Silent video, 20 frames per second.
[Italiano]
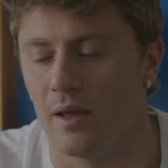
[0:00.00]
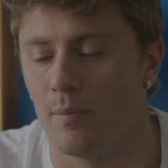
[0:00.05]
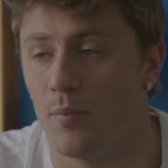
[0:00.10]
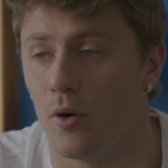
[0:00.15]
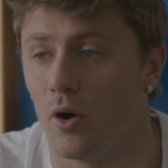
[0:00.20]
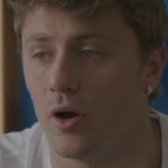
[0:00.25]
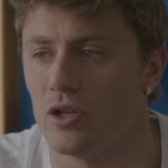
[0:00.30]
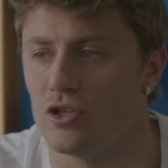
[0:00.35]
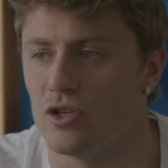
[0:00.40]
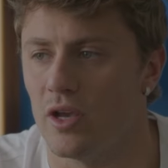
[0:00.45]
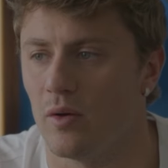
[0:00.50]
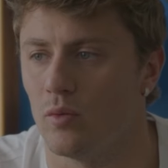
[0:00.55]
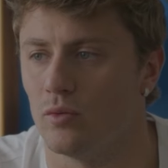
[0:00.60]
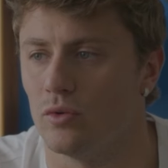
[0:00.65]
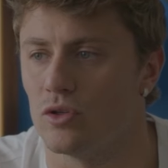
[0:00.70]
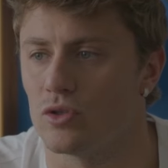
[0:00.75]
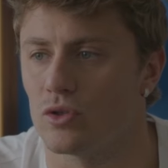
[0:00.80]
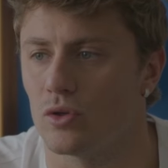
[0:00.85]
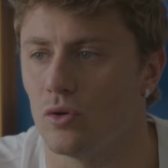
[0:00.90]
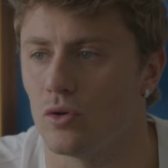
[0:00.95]
E poi c'è un
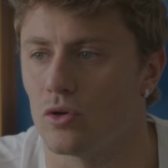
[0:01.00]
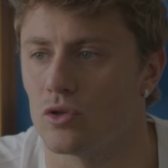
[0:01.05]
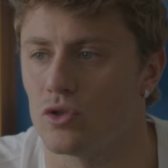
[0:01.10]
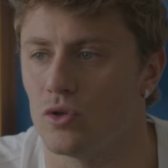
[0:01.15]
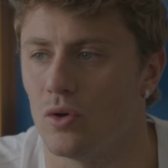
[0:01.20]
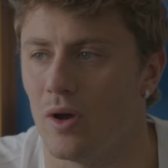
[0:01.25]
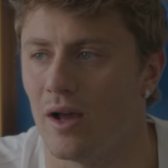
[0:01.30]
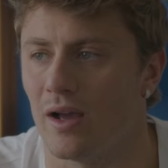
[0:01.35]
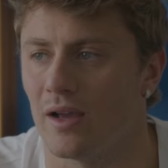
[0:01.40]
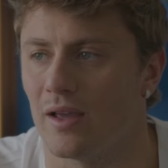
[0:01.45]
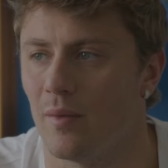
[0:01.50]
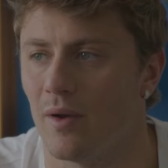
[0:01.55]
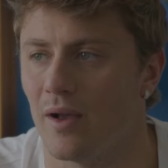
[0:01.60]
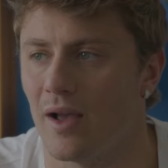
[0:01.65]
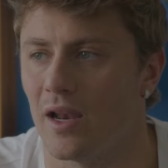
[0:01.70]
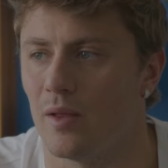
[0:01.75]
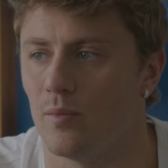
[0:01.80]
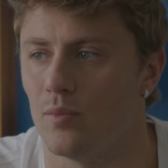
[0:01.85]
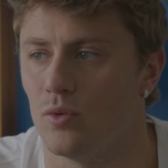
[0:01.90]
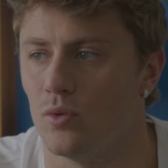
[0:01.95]
discorso anche
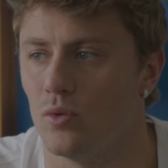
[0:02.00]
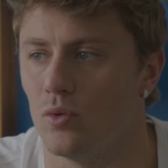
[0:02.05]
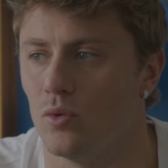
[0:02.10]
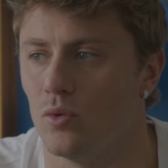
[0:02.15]
magari più